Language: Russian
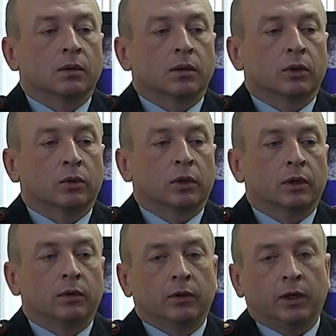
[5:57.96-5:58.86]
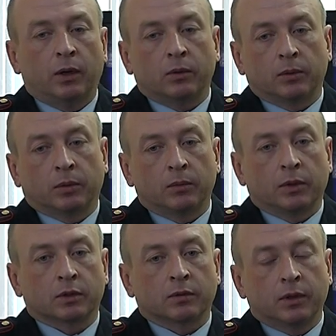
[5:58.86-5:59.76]
которые доверяют,
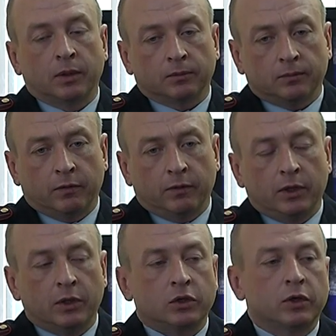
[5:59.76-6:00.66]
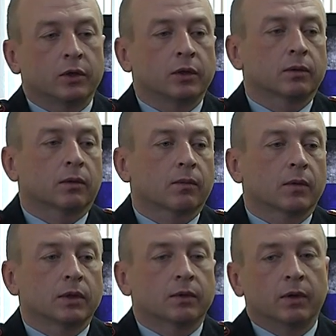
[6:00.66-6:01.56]
например, свои вещи,
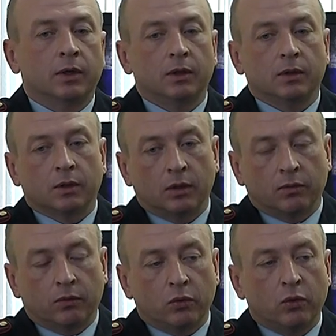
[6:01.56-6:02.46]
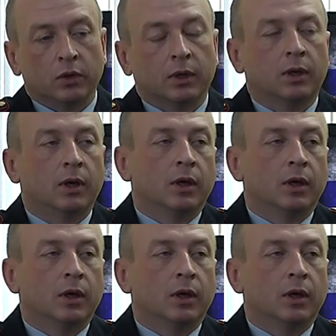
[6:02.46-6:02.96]
свои телефоны,